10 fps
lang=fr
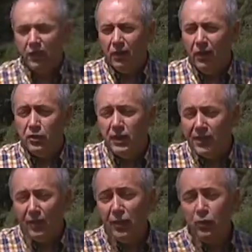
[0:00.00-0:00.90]
euh, elles ont
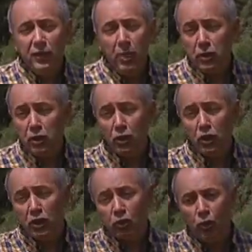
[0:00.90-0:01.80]
été abandonnées parce qu'elles
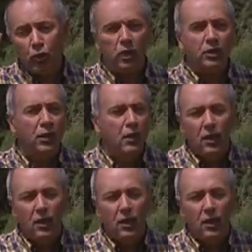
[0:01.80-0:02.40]
étaient trop hautes.